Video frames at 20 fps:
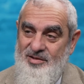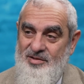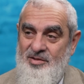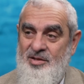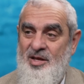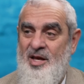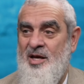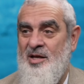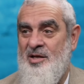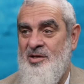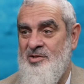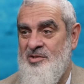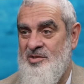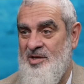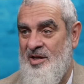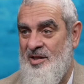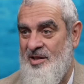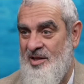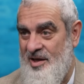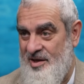diğer
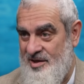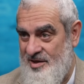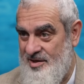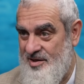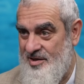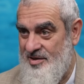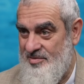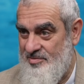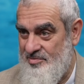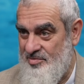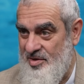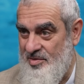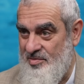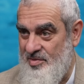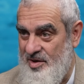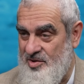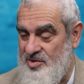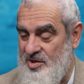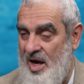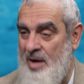insanlar bir başka. Bir
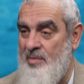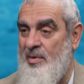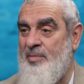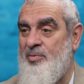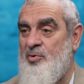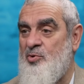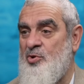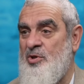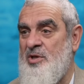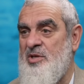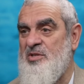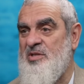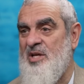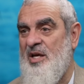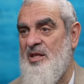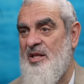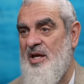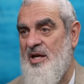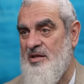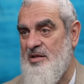başka. Ama bütün
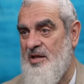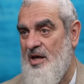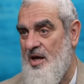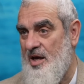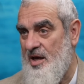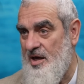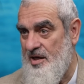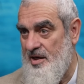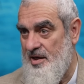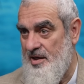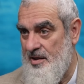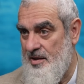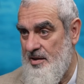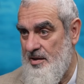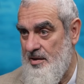insanlar değerli.